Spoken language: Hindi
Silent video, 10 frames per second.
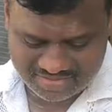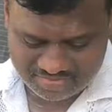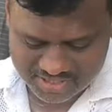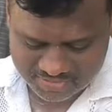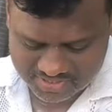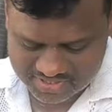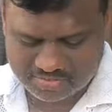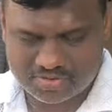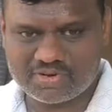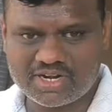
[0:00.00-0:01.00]
नहीं बचपन से
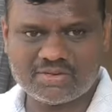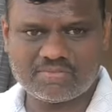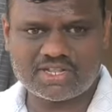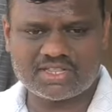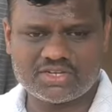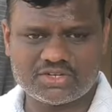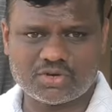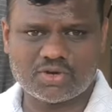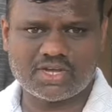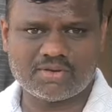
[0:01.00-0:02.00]
अपन मेंढे पालते हैं
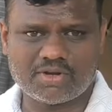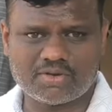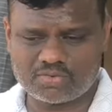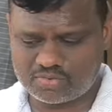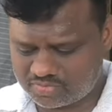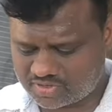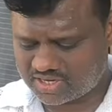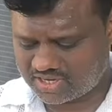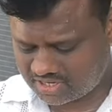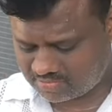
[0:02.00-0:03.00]
शौक है अपने को
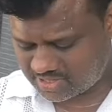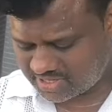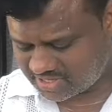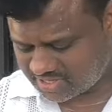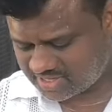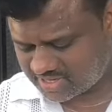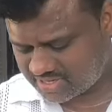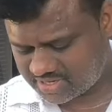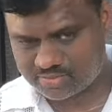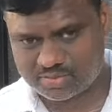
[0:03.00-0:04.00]
खाली नेट पे देखते थे
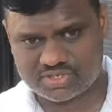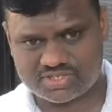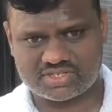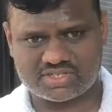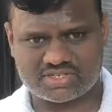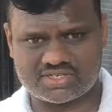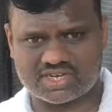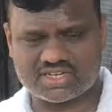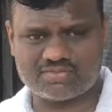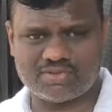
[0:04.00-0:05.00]
ये कुछ
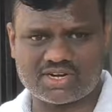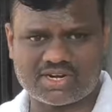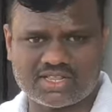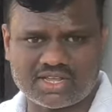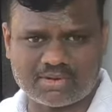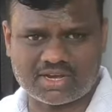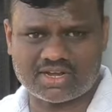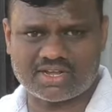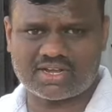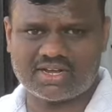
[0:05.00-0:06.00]
चांस मिल रहा नहीं था
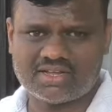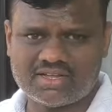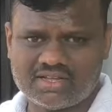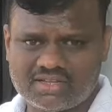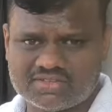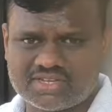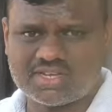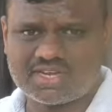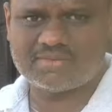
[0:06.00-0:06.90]
मंगाने का जी जी या